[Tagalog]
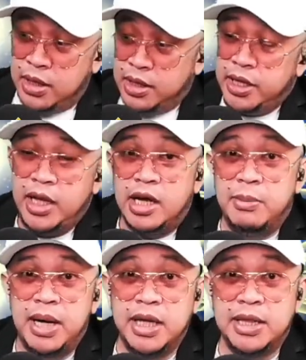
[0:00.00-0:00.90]
hindi ka
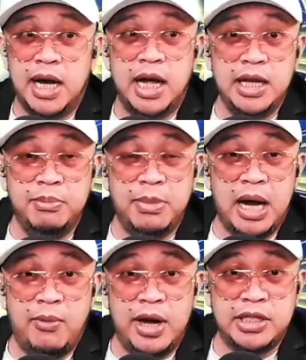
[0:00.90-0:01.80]
magandang
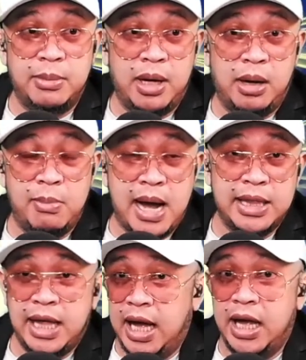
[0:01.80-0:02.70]
halimbawa sa mga
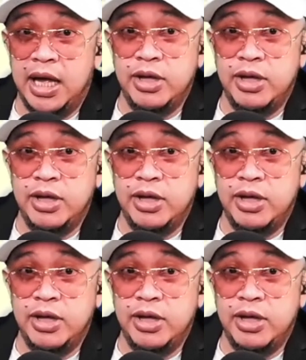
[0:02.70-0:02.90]
bata.